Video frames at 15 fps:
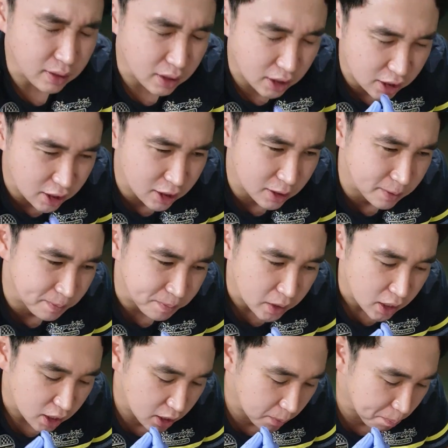
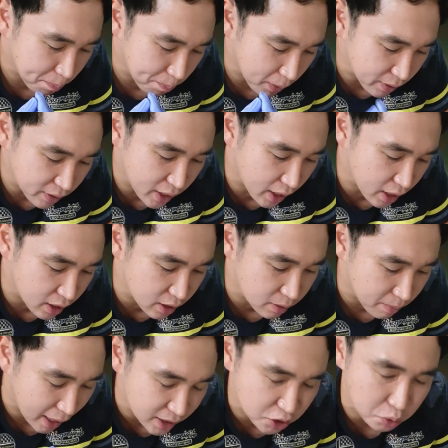지금 이 번데기는
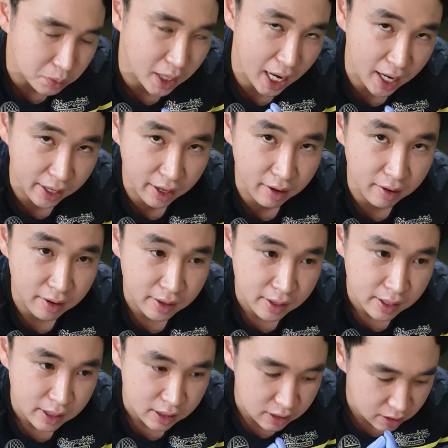맛이 좀 강해요.
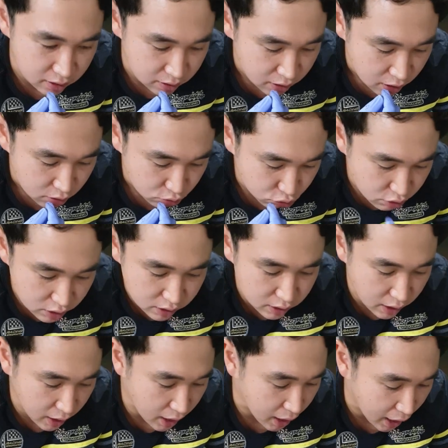그
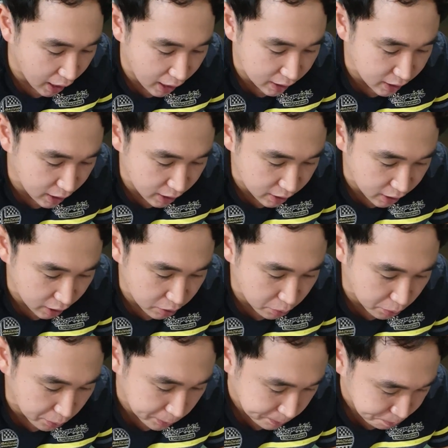누린내가 강하다는 게
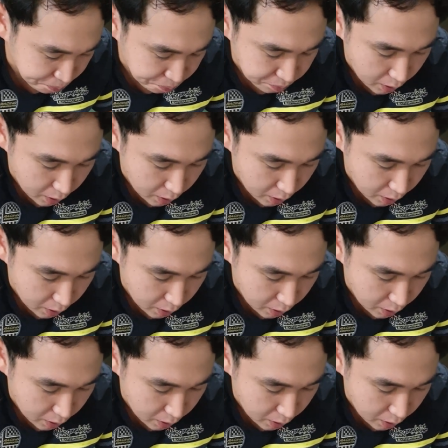아니고